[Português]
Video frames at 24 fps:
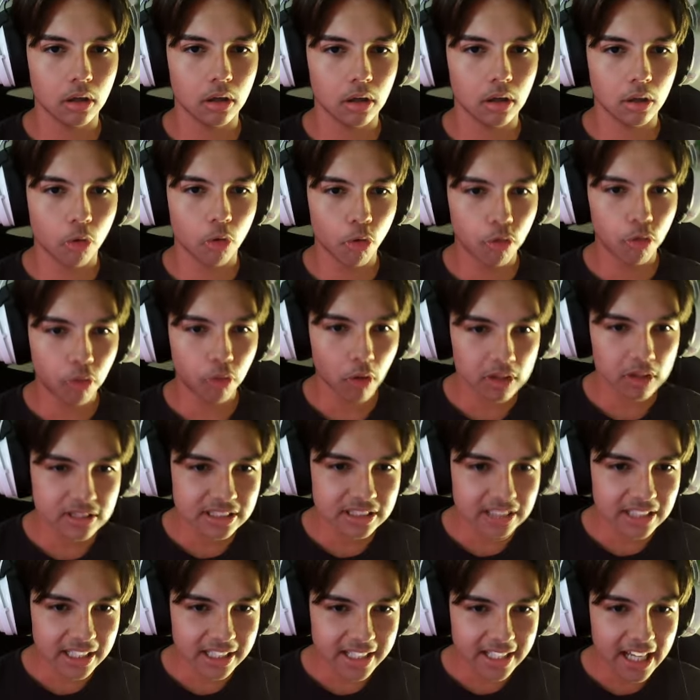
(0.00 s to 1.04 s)
O Fox
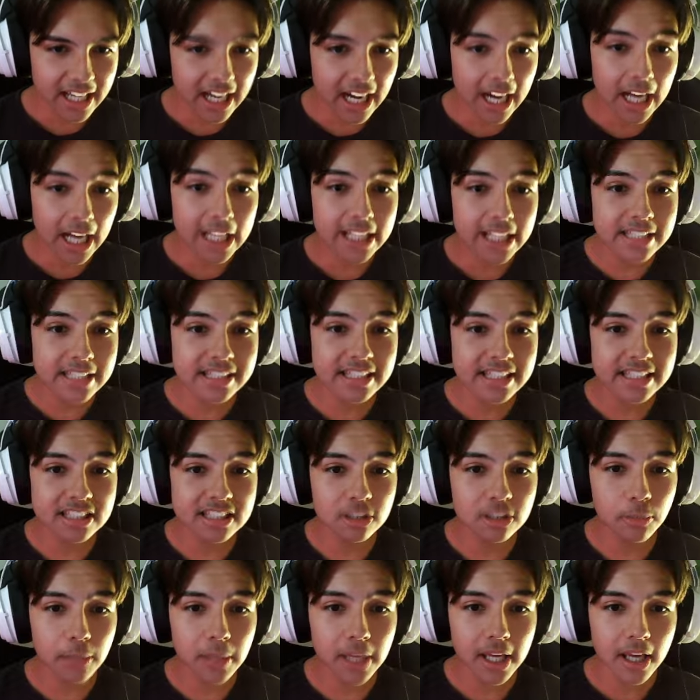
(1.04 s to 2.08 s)
tá aqui. Ah, it's
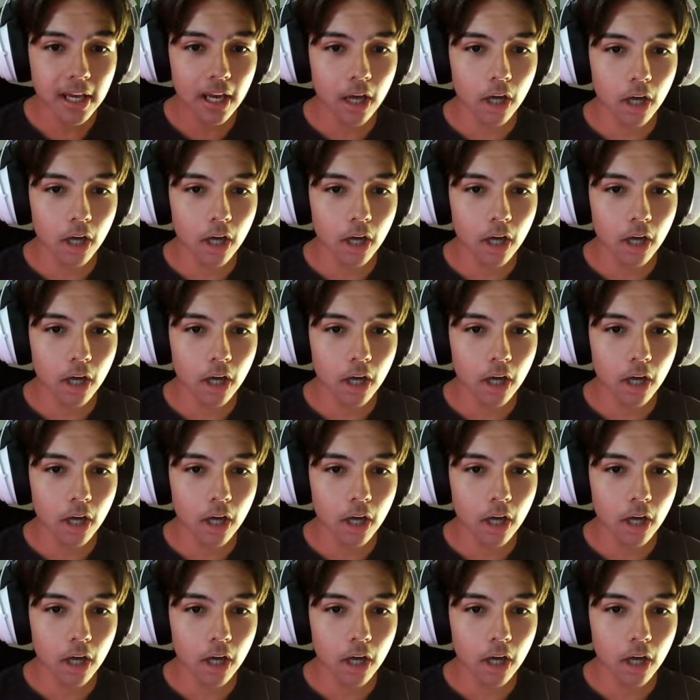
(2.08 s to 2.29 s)
me.